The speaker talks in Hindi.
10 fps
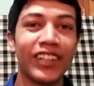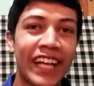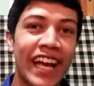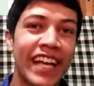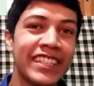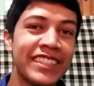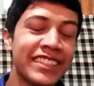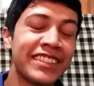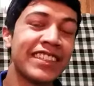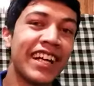तो गाइज
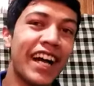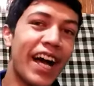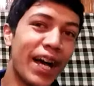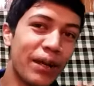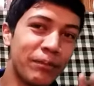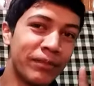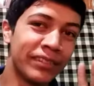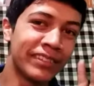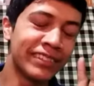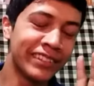आप
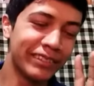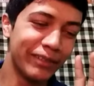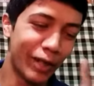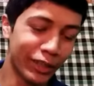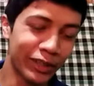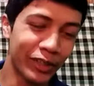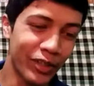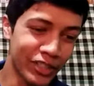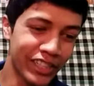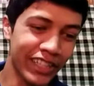बहुत ही
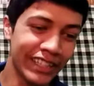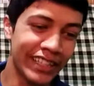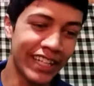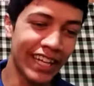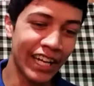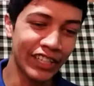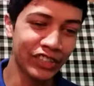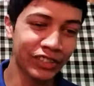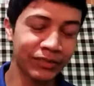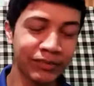खुशी का दिन है आज
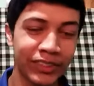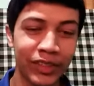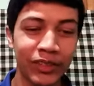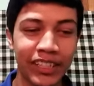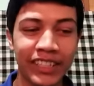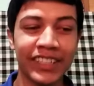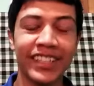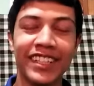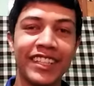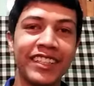क्योंकि
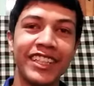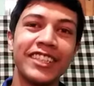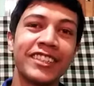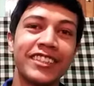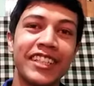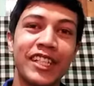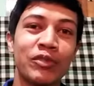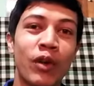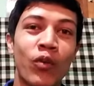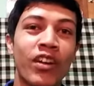दिस
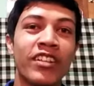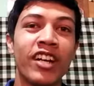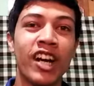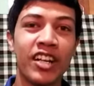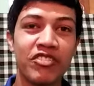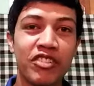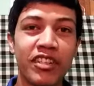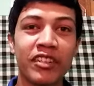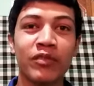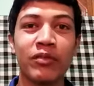इज माई वन
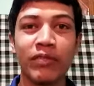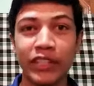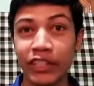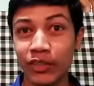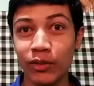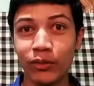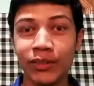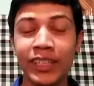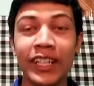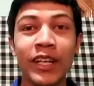हंड्रेड वीडियो
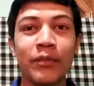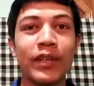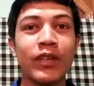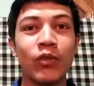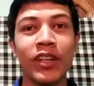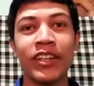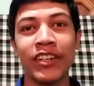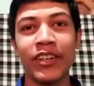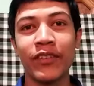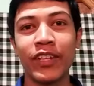मेरी वन
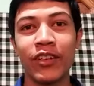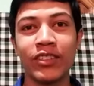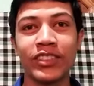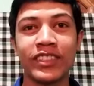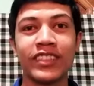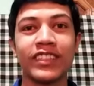हंड्रेड वीडियोज